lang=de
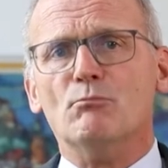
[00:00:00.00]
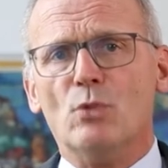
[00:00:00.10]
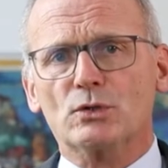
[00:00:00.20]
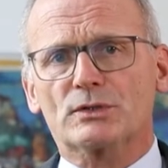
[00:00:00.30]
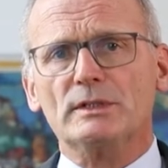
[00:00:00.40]

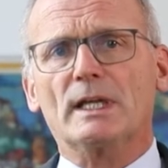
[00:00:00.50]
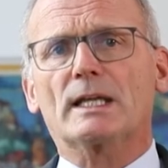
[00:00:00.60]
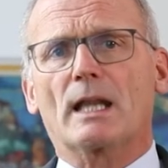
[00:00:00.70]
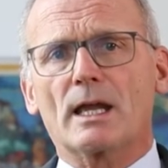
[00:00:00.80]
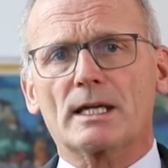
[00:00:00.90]
müssen
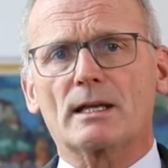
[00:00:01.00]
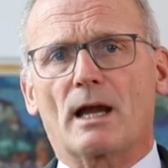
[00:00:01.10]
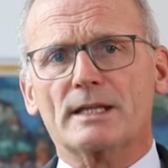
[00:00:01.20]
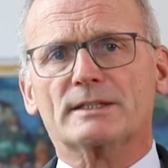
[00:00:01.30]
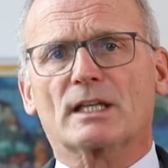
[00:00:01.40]
den gleichen
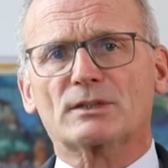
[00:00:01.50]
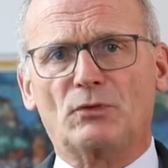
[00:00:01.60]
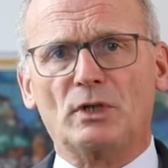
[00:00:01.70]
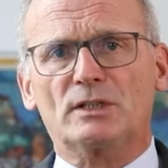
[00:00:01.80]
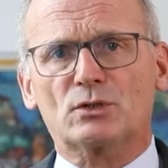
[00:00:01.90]
Einsatz
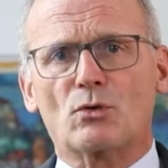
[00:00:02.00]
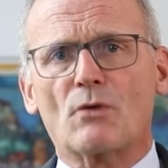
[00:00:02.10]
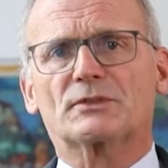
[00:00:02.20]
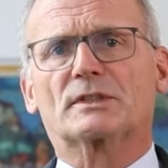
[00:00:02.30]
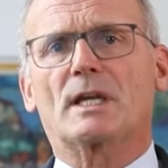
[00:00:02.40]
für die
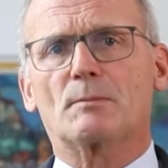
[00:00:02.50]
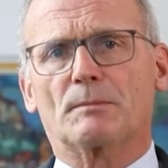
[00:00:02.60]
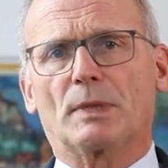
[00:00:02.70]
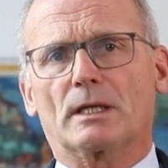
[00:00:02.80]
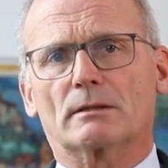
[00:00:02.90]

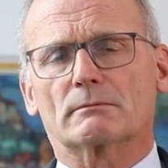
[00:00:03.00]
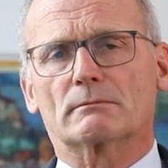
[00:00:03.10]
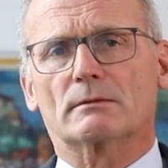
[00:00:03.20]
Zukunftsthemen bringen.